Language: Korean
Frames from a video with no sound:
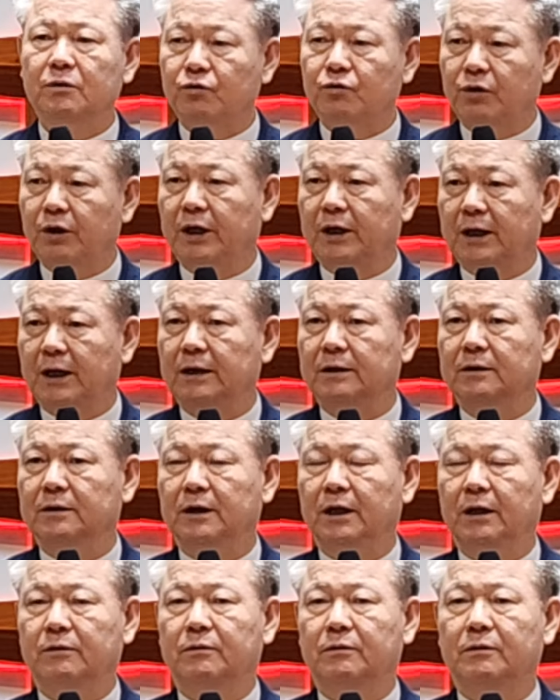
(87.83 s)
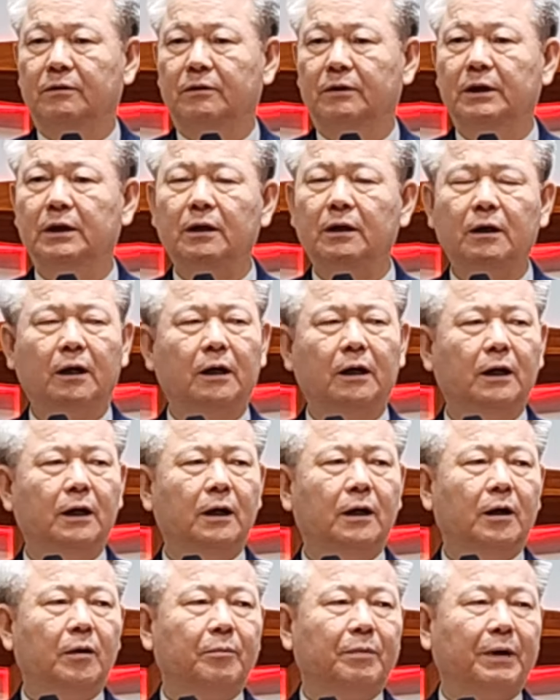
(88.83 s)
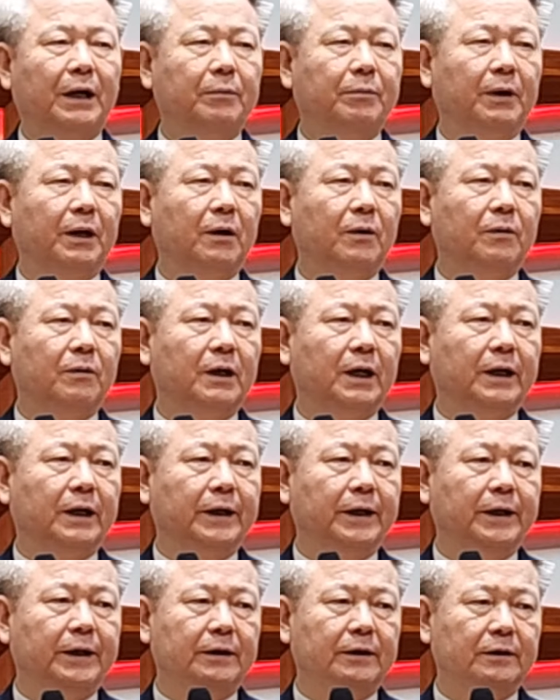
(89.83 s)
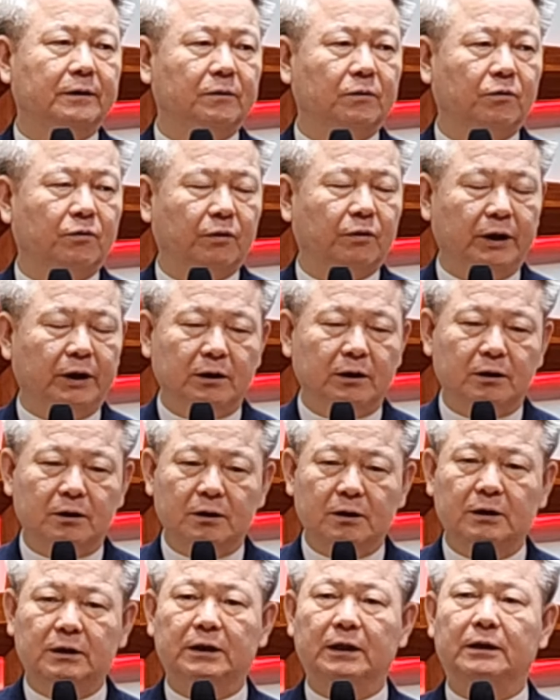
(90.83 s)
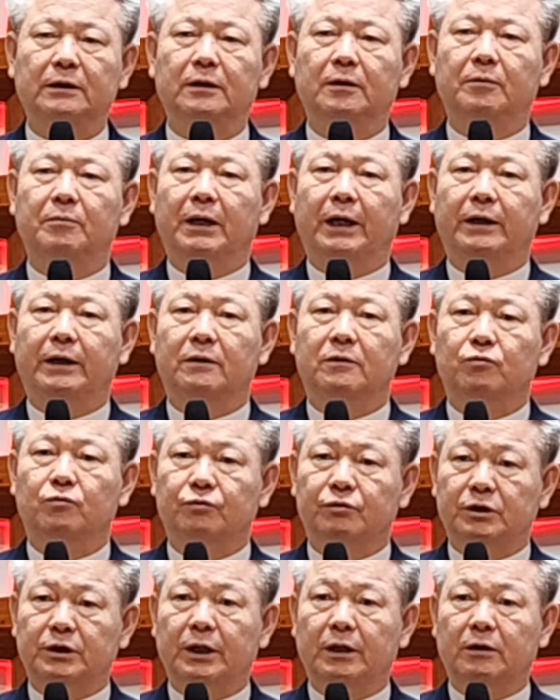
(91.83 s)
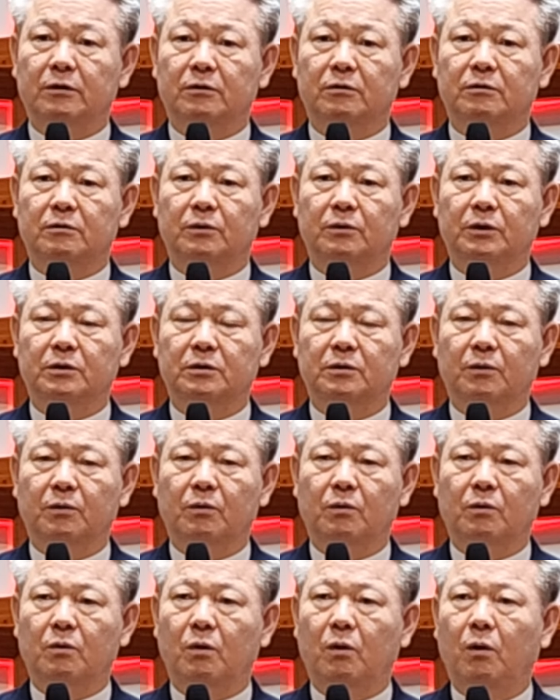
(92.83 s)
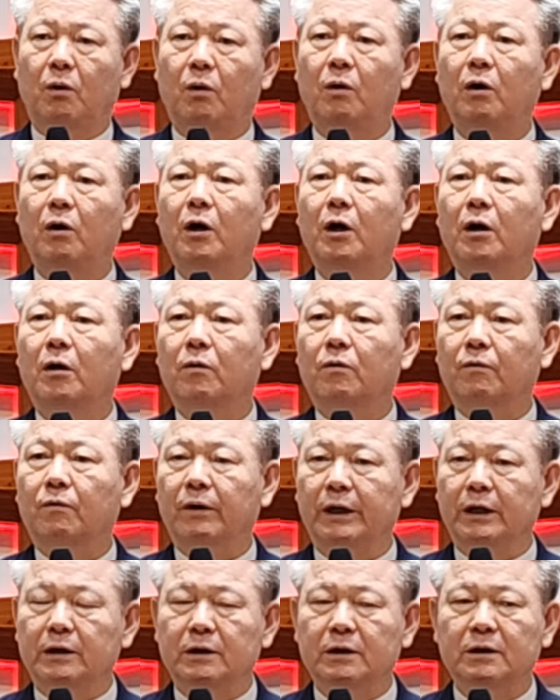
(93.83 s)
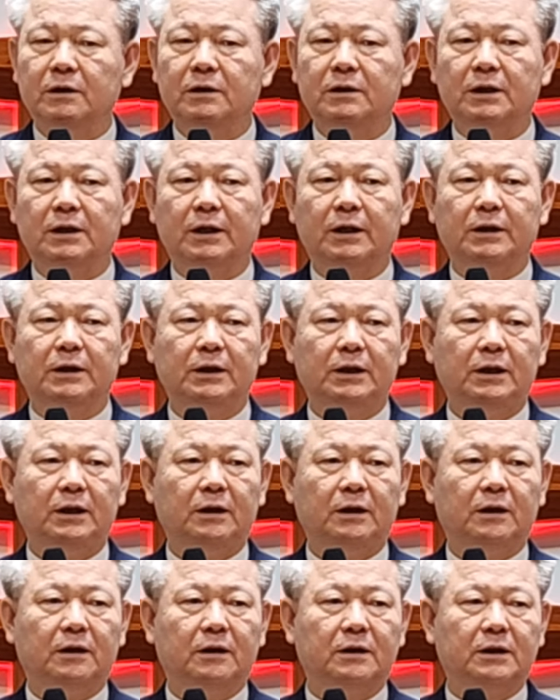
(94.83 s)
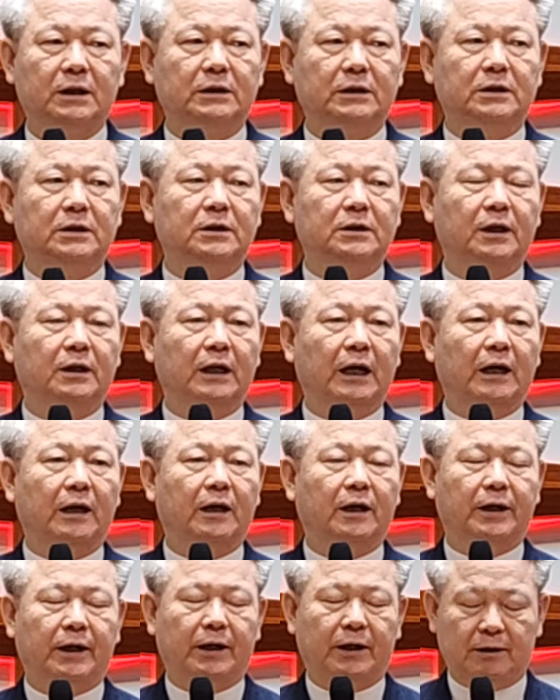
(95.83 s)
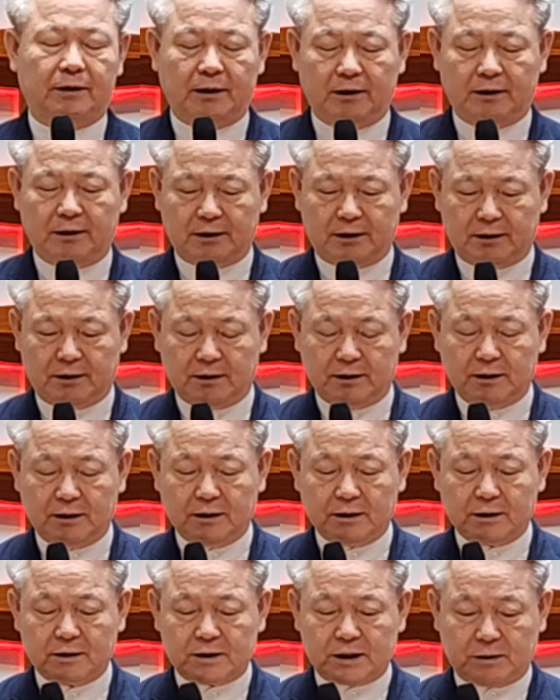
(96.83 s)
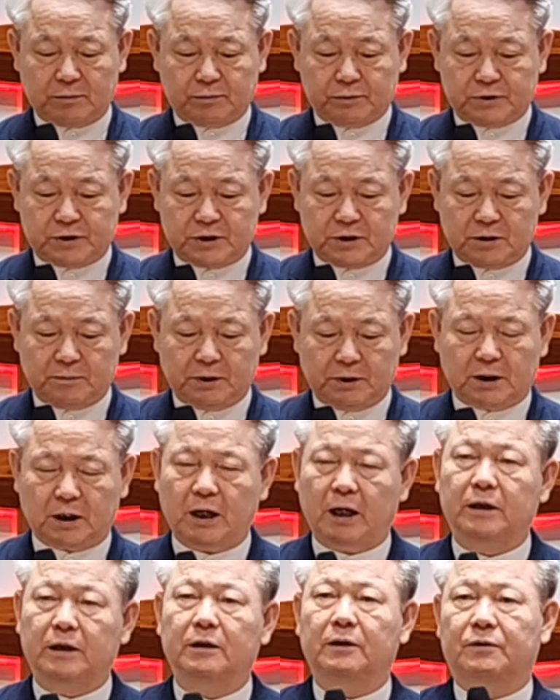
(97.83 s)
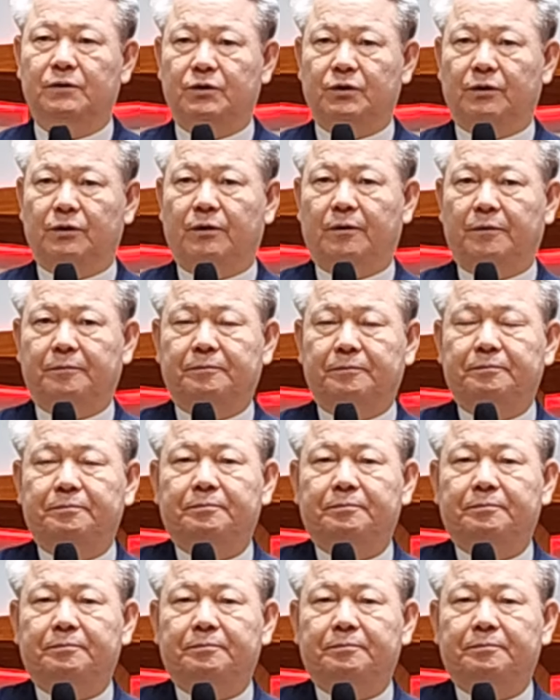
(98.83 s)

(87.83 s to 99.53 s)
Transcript: 최강대국. 그러니까 바벨론 안에는 굉장히 많은 우상들도 있었고 굉장히 자신의 나라에 대한 자부심이 강했죠.